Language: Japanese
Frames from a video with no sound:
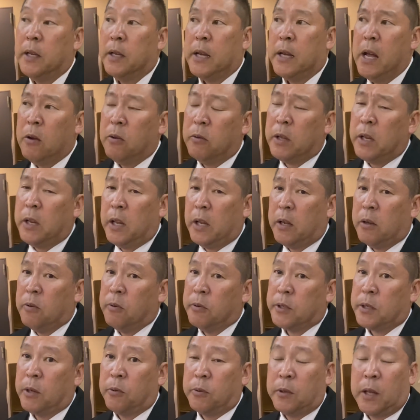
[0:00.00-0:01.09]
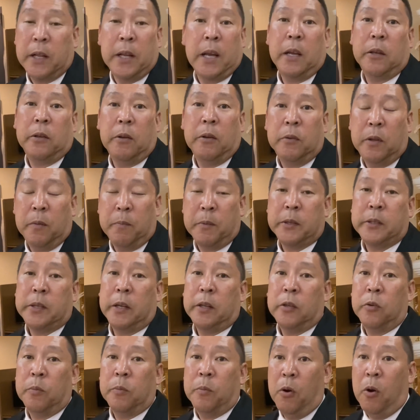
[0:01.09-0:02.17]
過去に立候補したことはないと言ってました
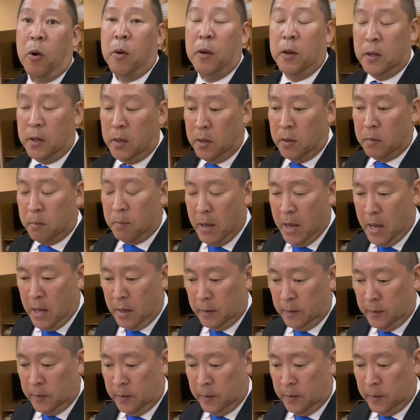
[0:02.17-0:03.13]
けども、まあ、